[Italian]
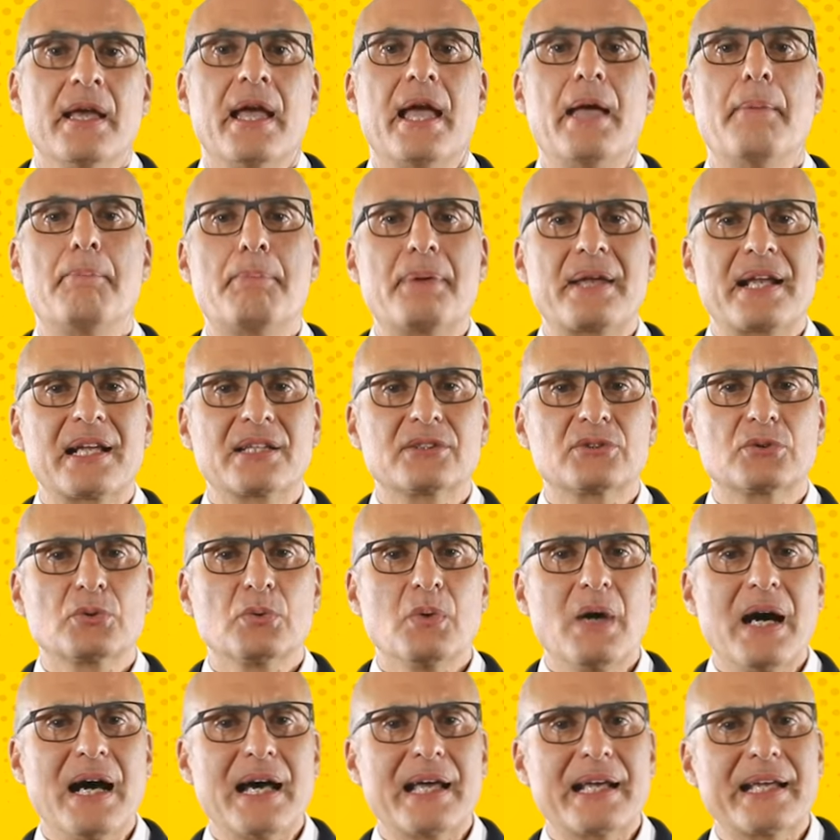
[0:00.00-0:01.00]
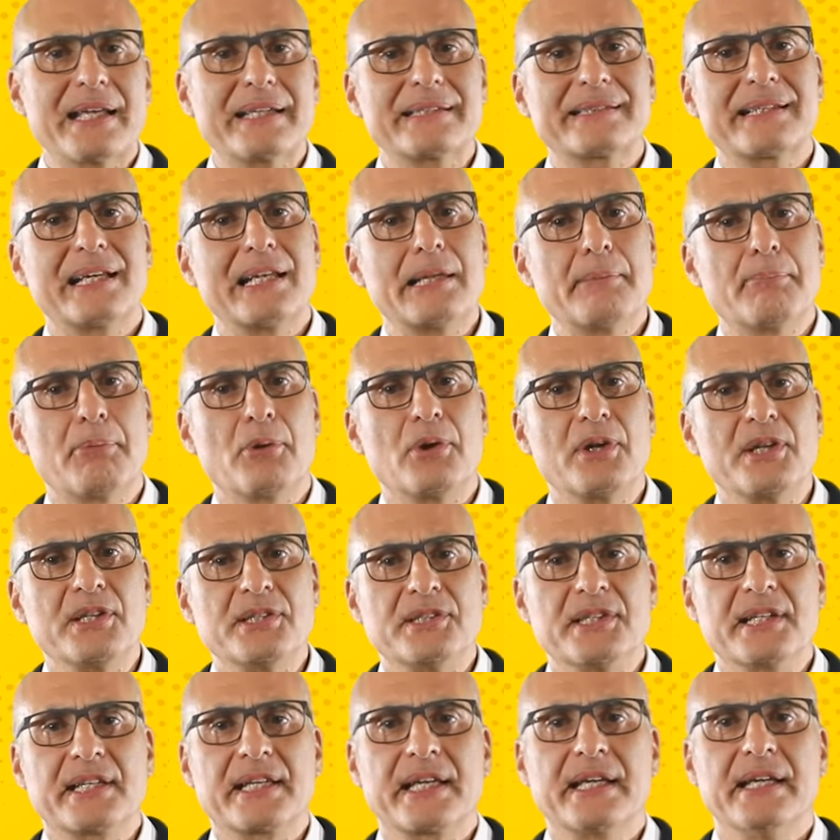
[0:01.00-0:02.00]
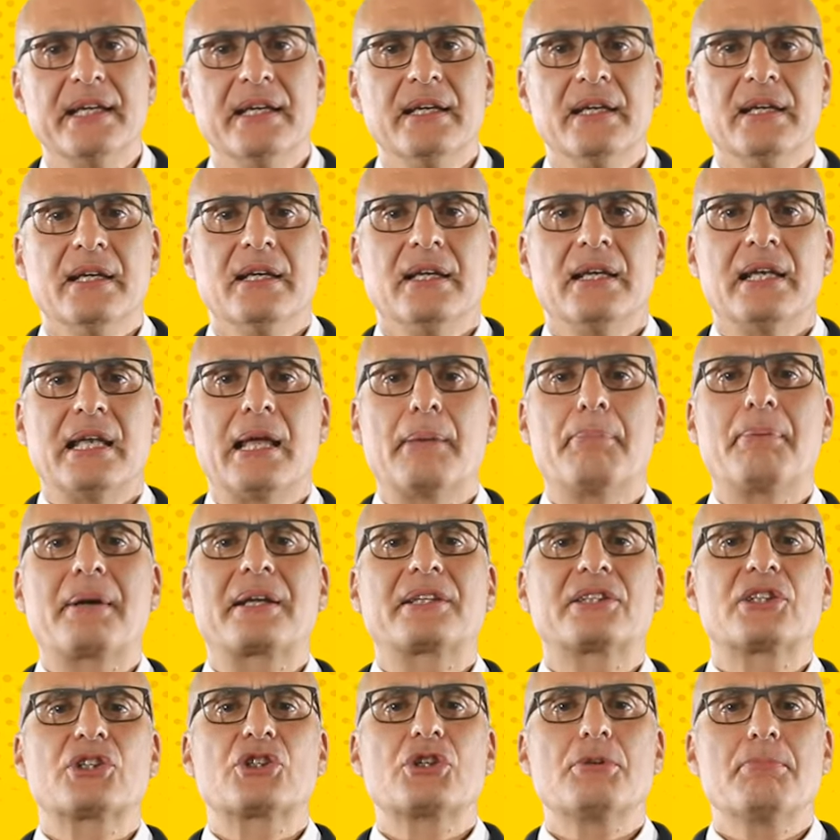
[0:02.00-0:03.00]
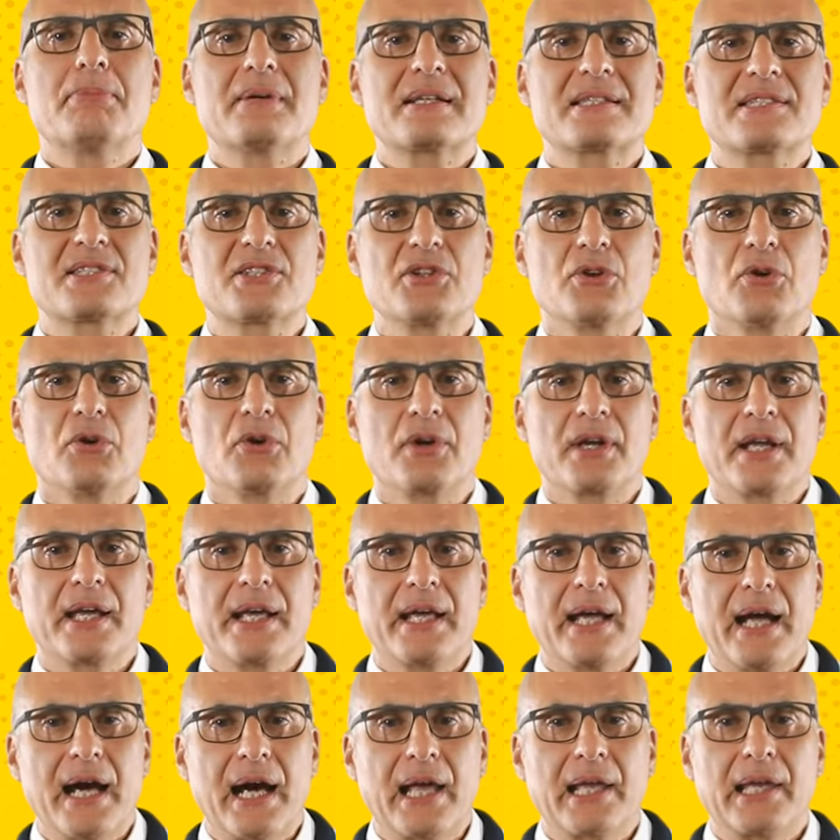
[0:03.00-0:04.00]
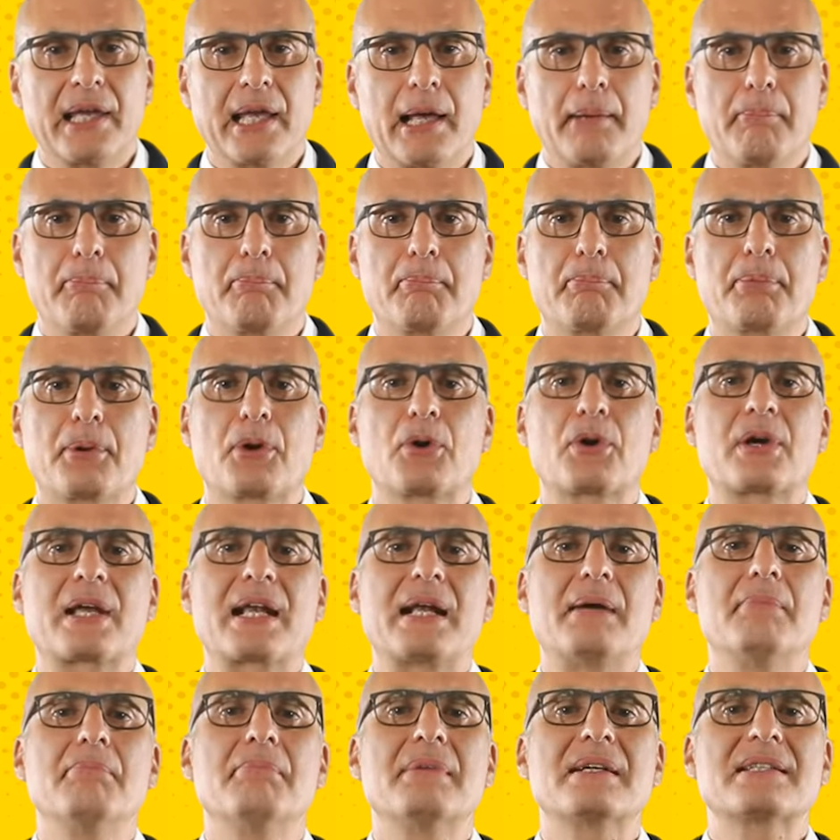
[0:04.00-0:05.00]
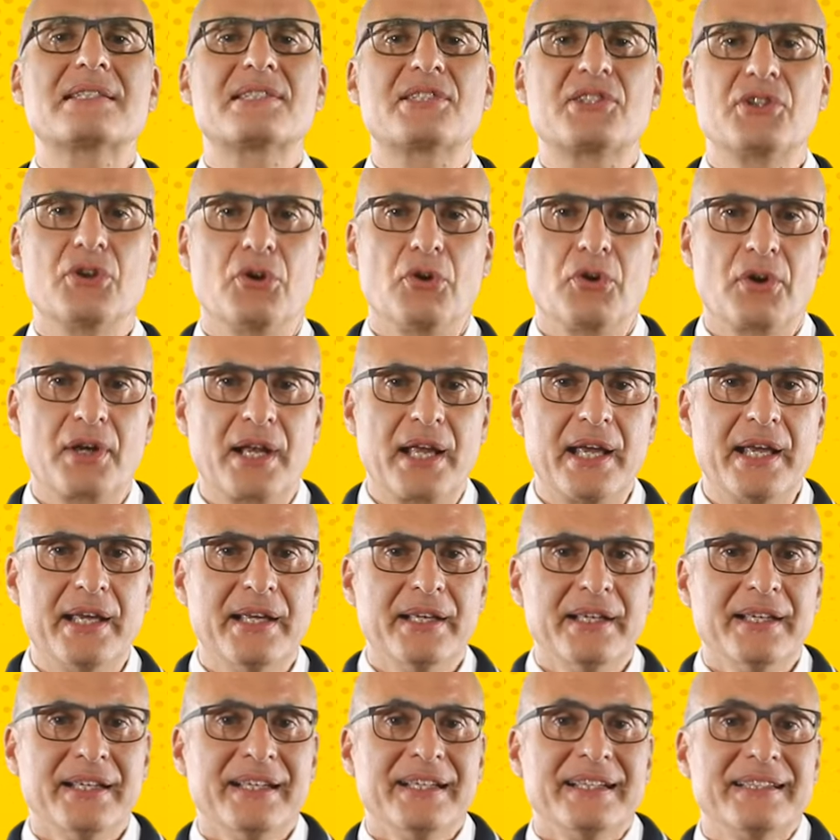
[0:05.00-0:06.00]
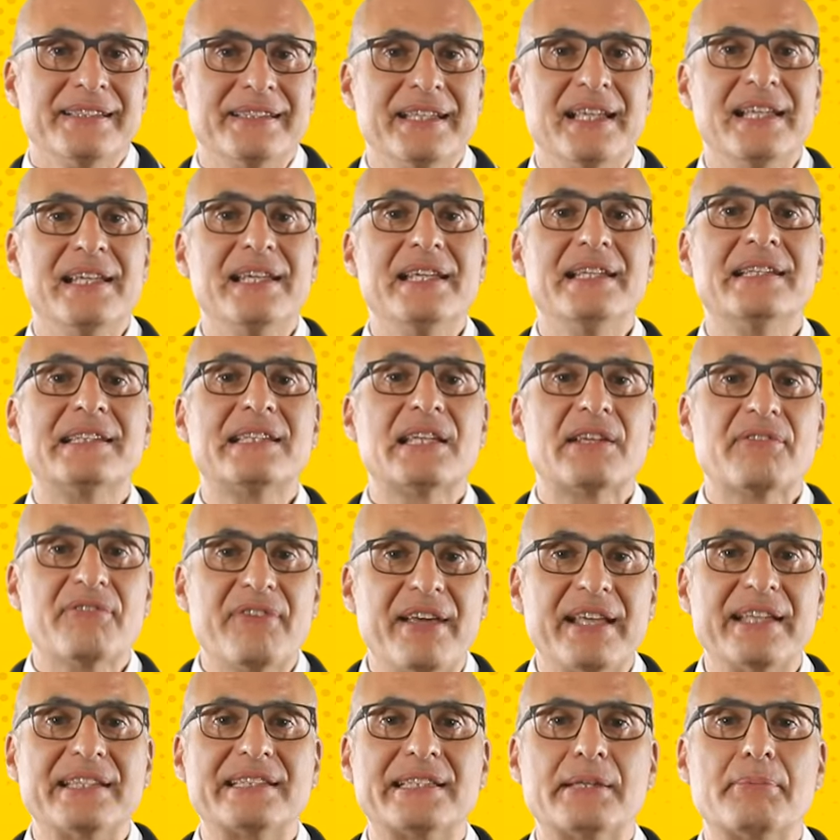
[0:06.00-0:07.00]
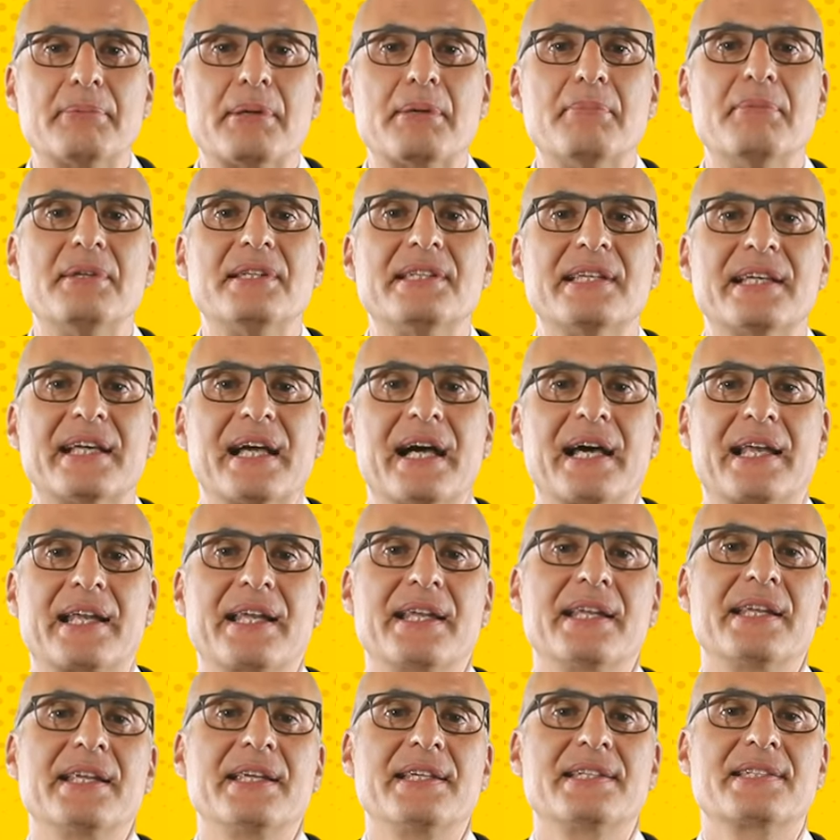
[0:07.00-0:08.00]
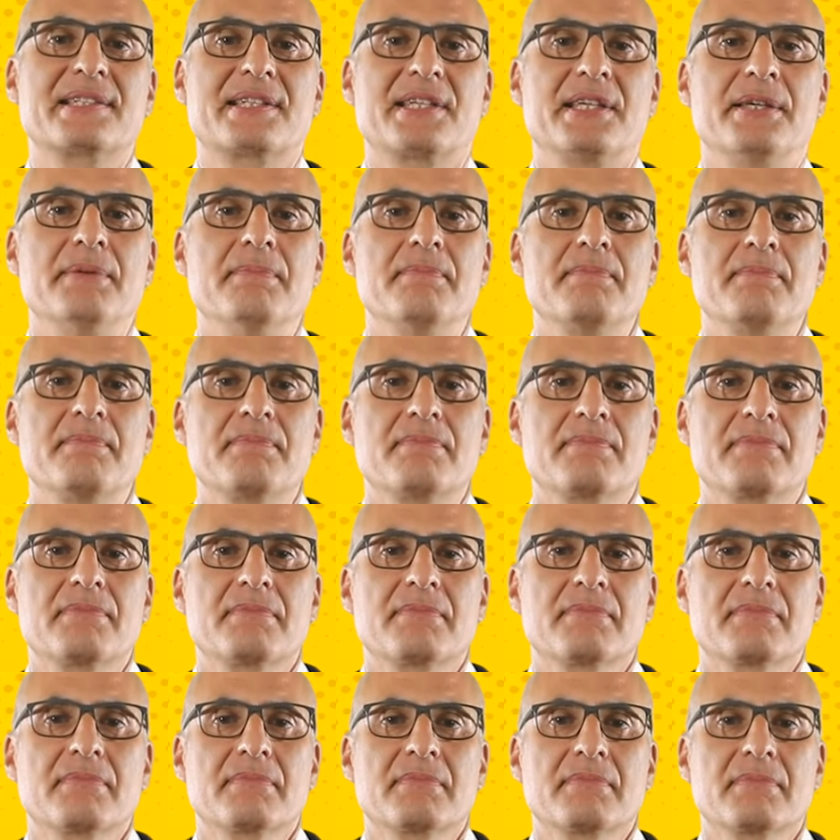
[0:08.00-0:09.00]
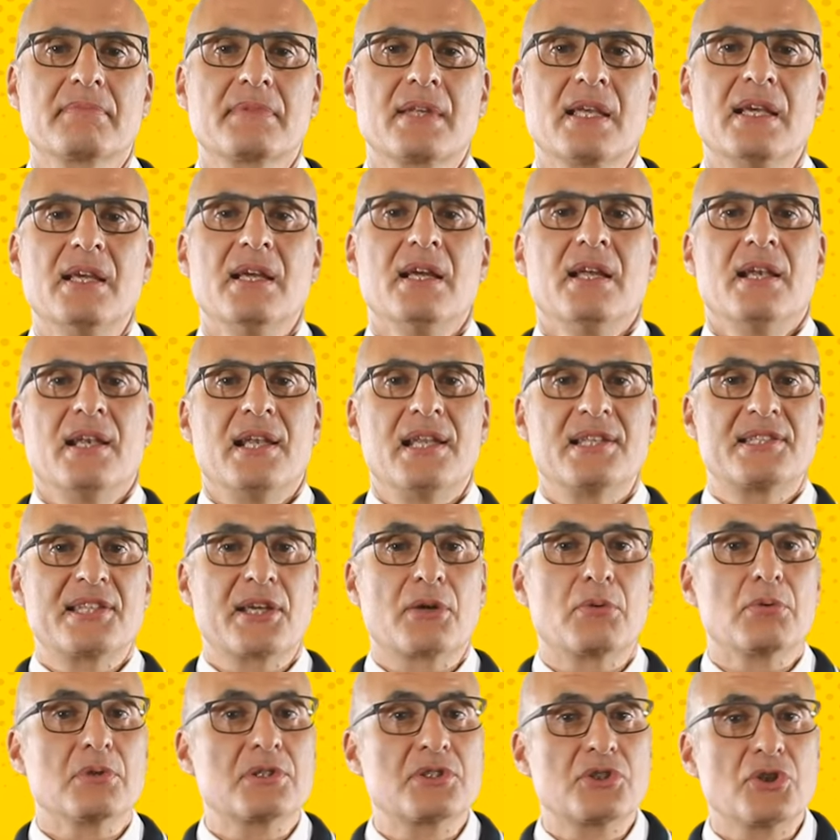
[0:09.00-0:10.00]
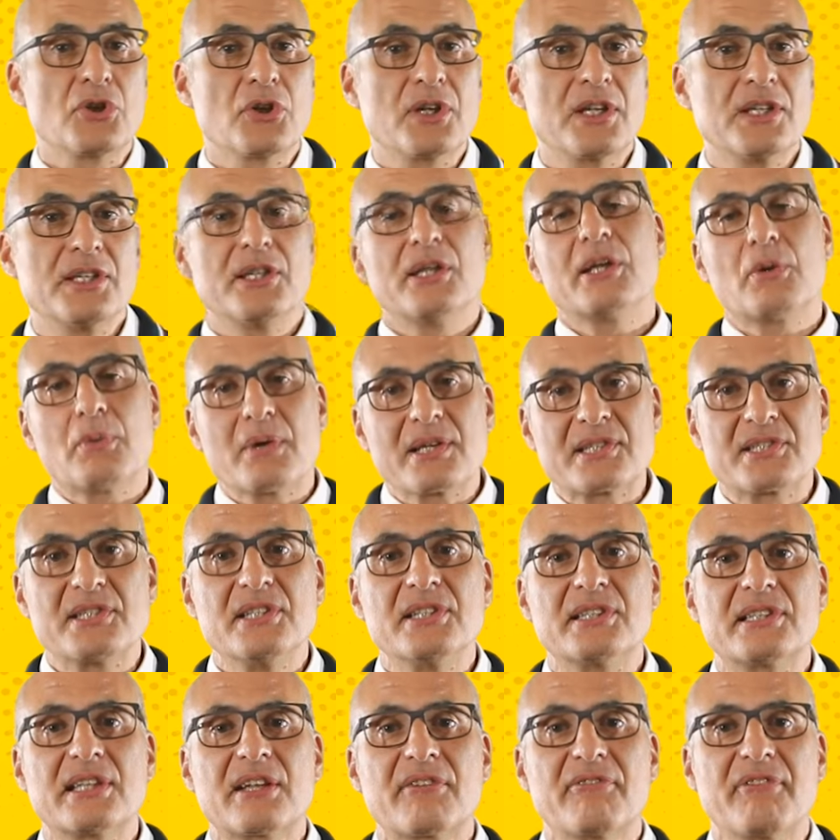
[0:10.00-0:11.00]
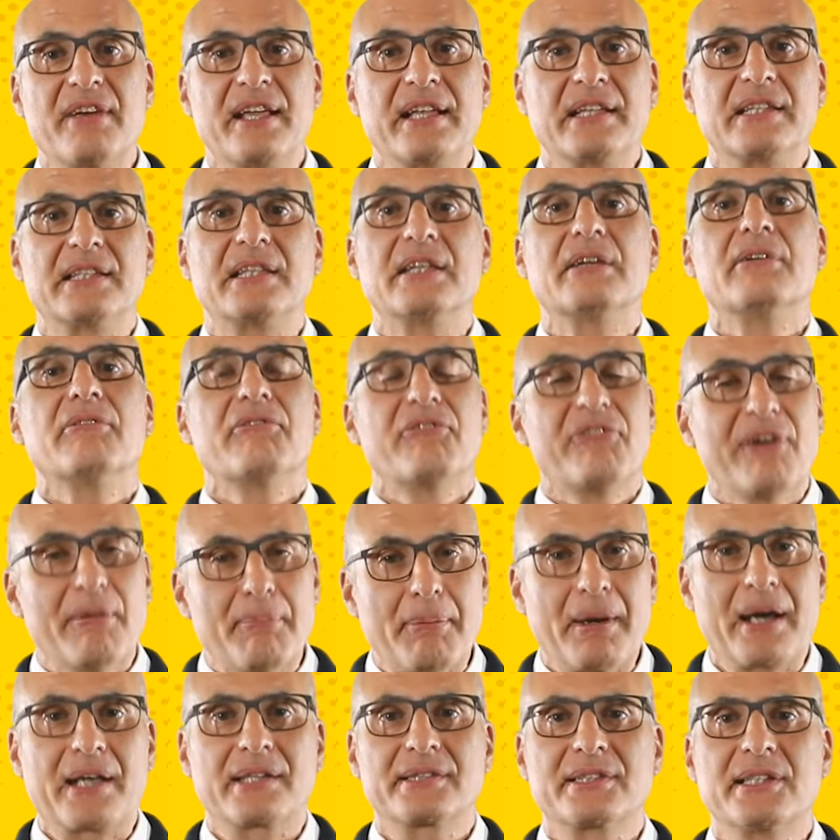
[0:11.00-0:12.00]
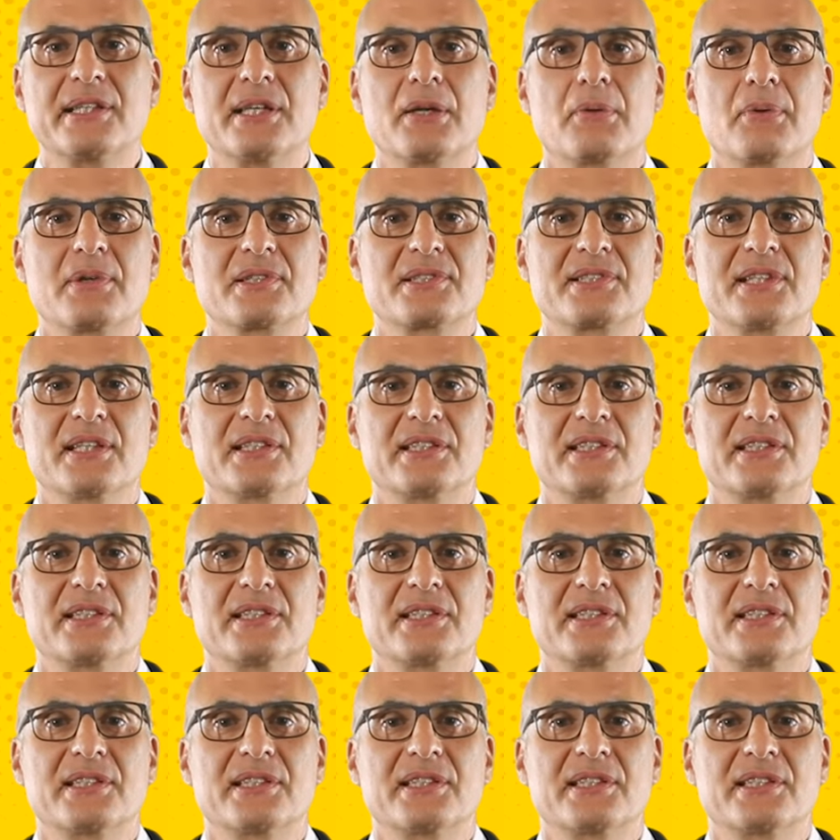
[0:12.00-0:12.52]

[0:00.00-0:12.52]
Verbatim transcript: e per attuare tali politiche la partecipazione alla programmazione degli interventi per mitigare i rischi. L'esecuzione di questi interventi fa parte di queste